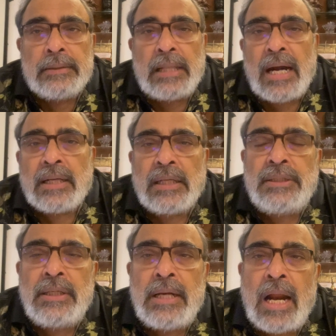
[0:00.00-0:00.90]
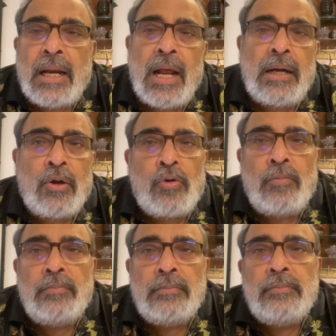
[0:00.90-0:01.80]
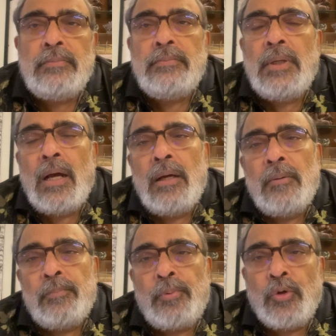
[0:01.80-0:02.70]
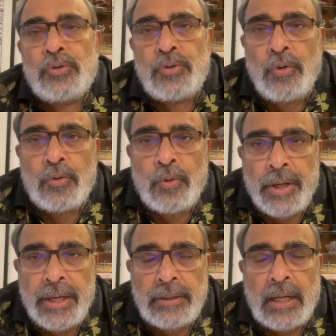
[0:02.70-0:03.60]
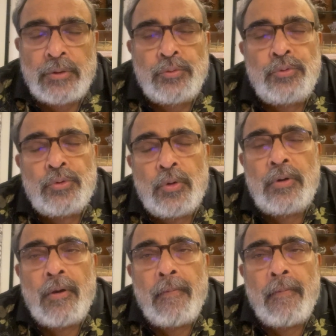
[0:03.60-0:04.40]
তার কাছে নানা রকম প্রশ্ন করে তার উত্তর